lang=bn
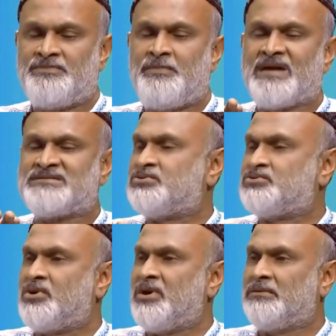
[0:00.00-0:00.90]
পাঁচ
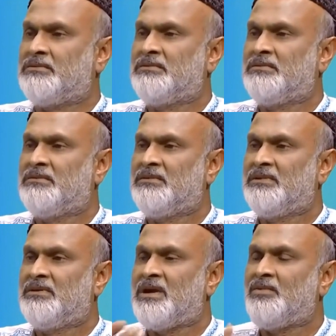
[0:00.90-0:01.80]
স্তরের
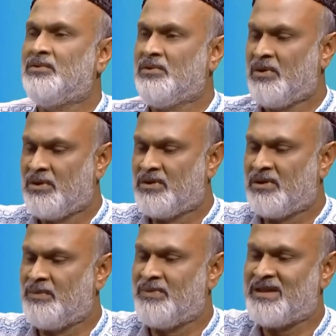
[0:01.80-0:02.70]
এবং
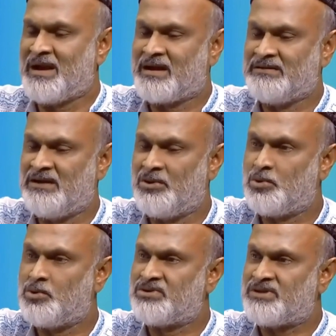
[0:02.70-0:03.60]
এমনি ধাক্কা দিলে
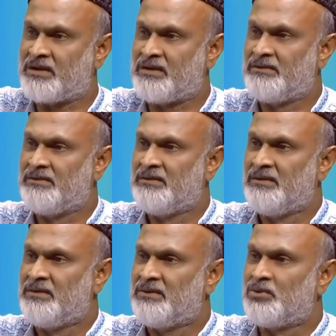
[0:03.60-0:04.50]
ঘুরতে থাকে
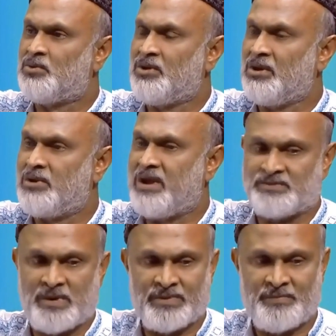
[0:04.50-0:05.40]
ঘুরে ঘুরে
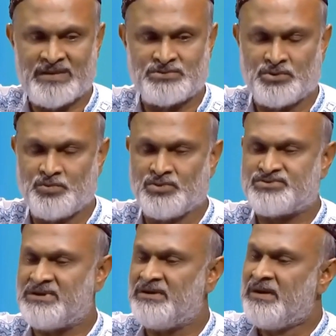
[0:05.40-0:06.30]
আসবে আমরা পাঁচজন
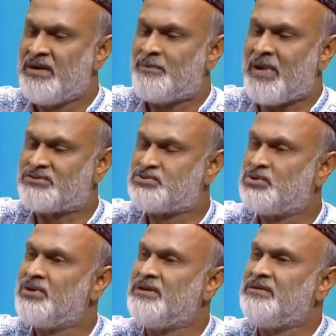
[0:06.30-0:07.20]
বসছি
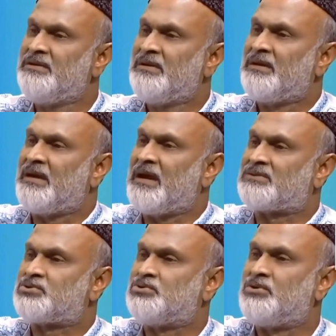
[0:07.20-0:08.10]
পাঁচজনেই এই
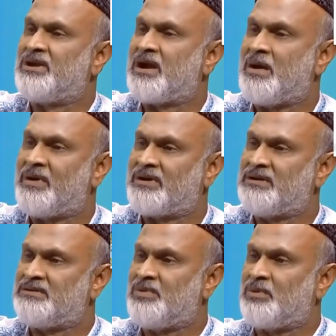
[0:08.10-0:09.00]
একশো ধরনের খাবার
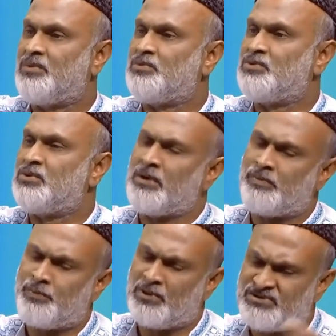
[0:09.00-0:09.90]
খেতে পারবো ঘুরে ঘুরে
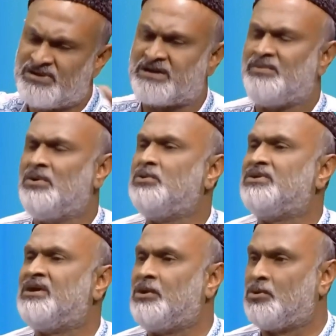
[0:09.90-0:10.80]
প্রতিটা টেবিলে
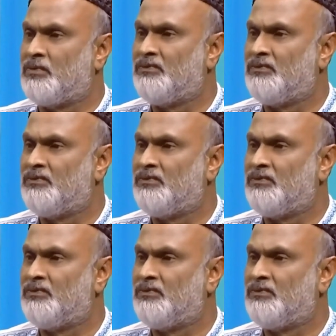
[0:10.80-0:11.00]
ওদের এরকম